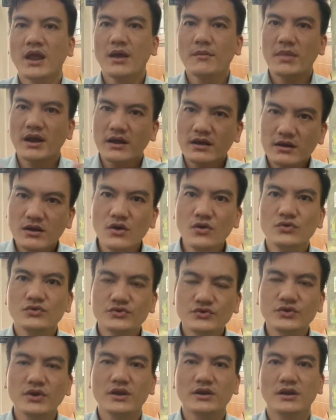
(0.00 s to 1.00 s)
mà cái câu
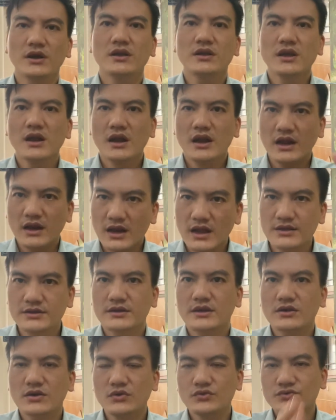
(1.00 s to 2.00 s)
chuyện đấy lại là những
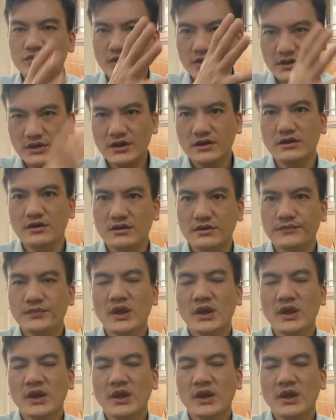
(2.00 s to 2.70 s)
cái câu chuyện tích cực